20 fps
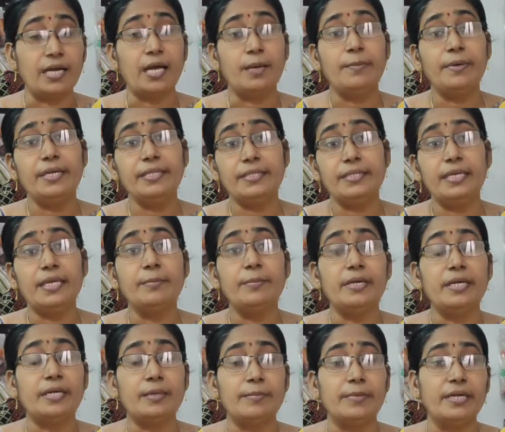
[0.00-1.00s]
కాబట్టి దీన్ని
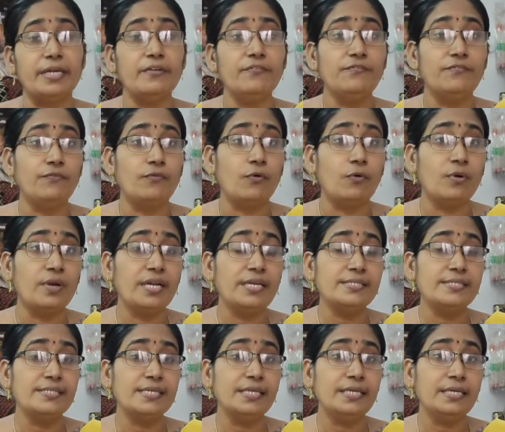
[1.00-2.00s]
ఏమంటామంటే
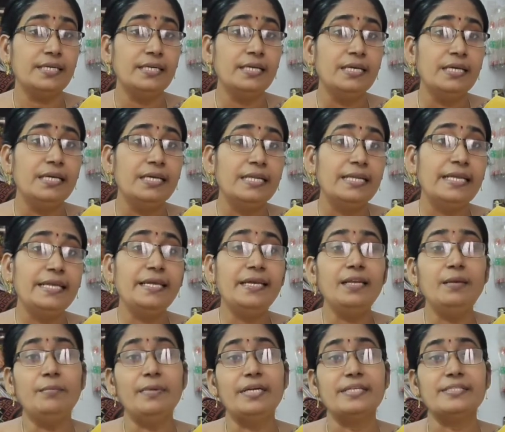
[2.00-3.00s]
ఫోరెన్సిక్
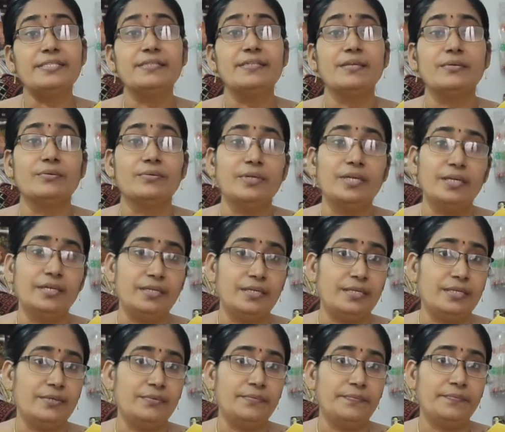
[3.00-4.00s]
లీగల్ మెడిసిన్ అని కూడా
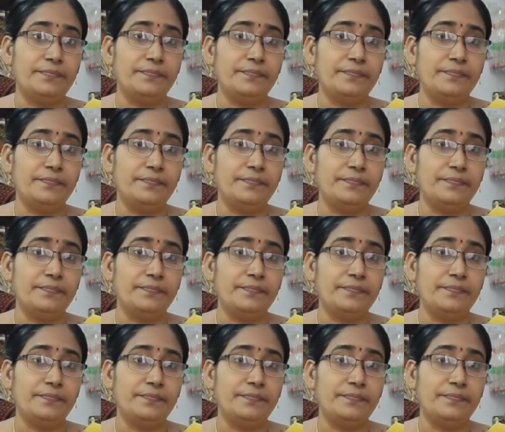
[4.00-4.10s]
అంటారు